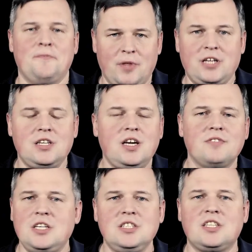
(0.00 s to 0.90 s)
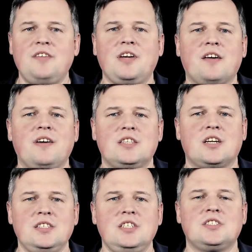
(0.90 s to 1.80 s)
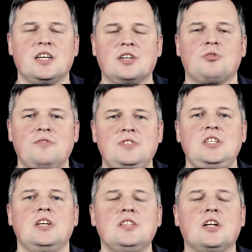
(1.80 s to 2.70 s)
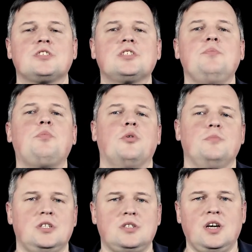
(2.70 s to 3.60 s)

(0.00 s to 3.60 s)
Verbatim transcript: Это явно не та вековая традиция, о которой все должны помнить.